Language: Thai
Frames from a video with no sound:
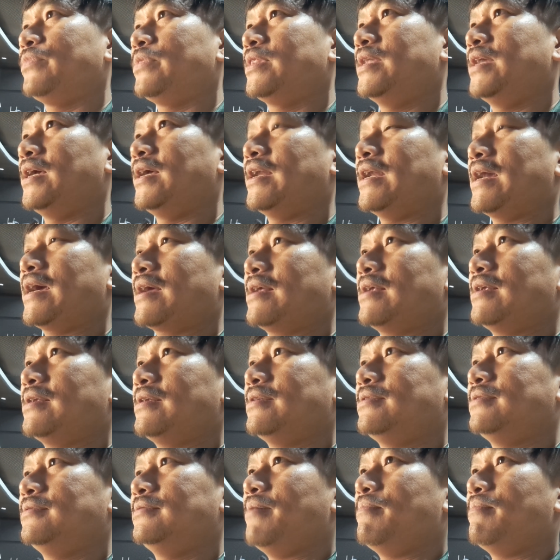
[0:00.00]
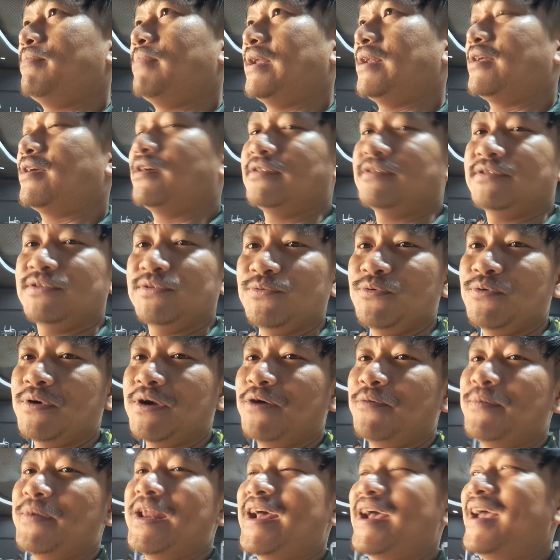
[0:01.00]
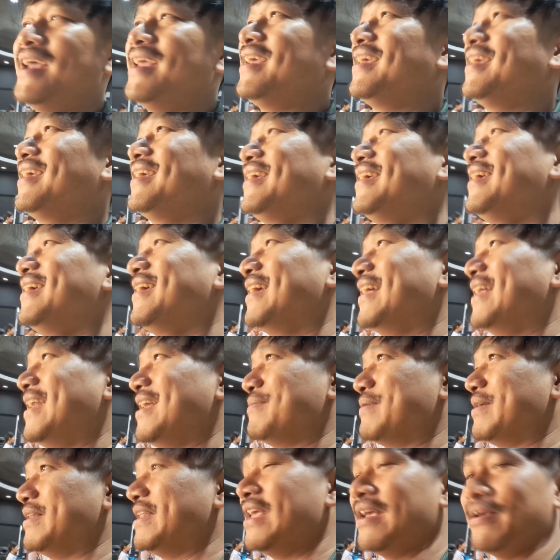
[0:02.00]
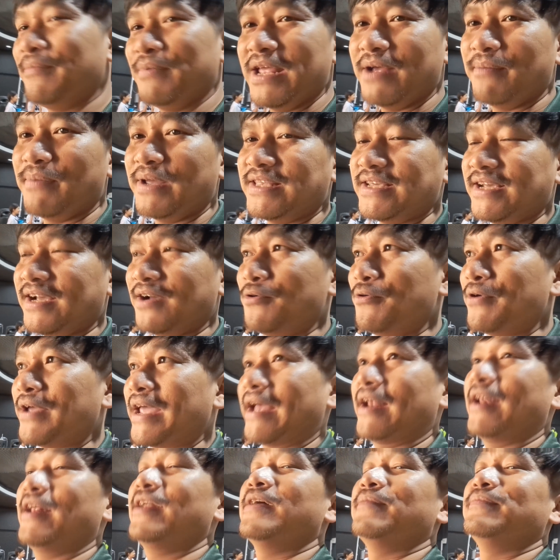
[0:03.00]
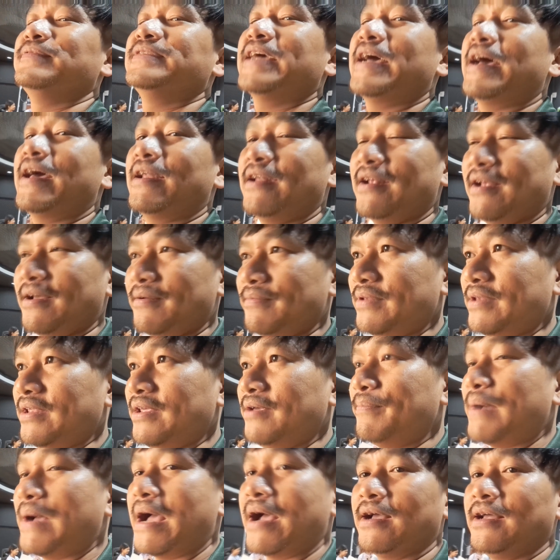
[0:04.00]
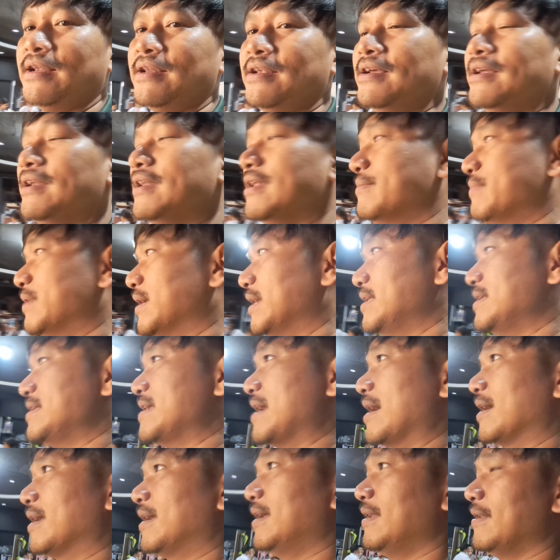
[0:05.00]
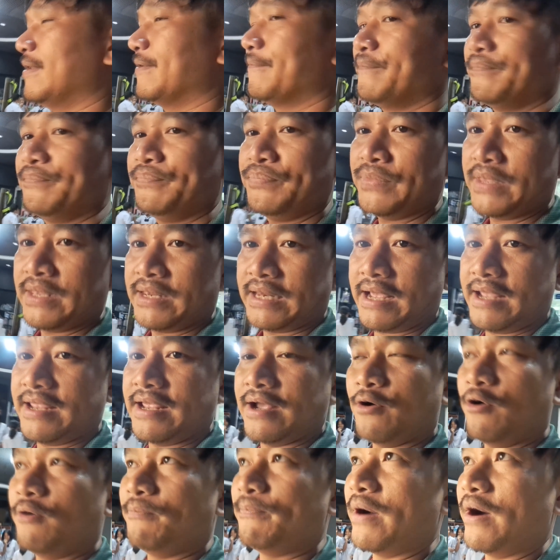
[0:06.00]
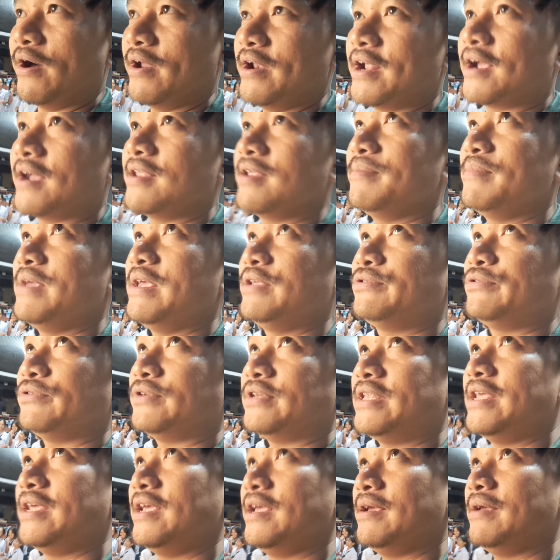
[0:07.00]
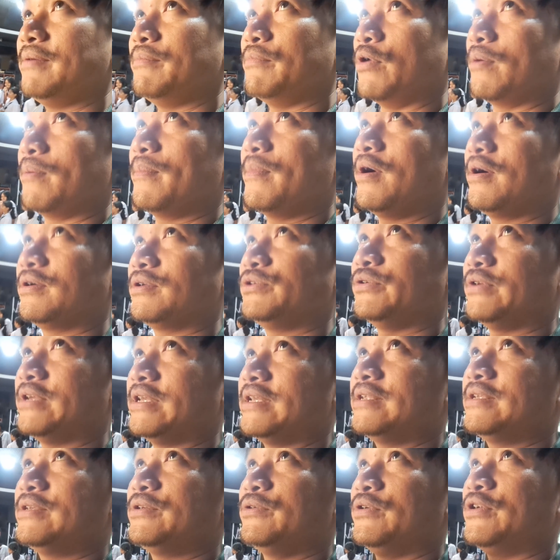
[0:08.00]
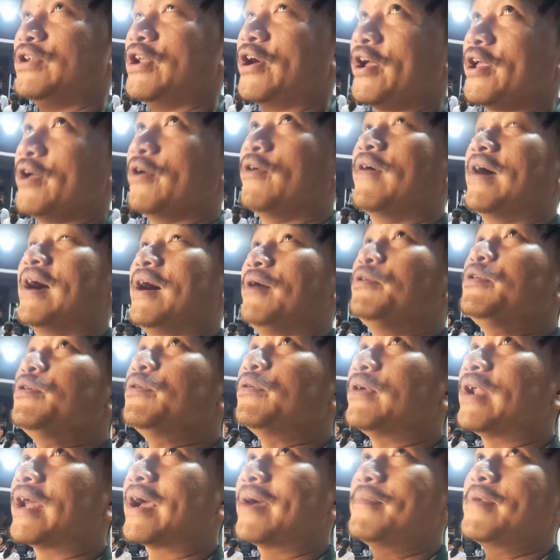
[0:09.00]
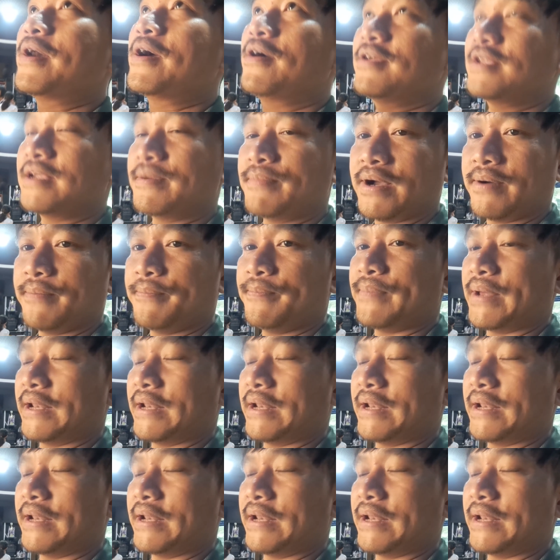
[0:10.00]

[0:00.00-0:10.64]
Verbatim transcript: ถึงนักมันก็สู้เขาไม่ได้อะไรบ้างยิ่งยิ่งไปเจอคู่แข่งระดับชาตินะครับอีกภาคอื่นๆเนี่ยมันก็จะยากขึ้นนะอย่างโอปอลเนี่ยก็จะมีจุดที่บกพร่องจุดจุดด้อยของเขาอยู่นะครับแล้วก็จะมา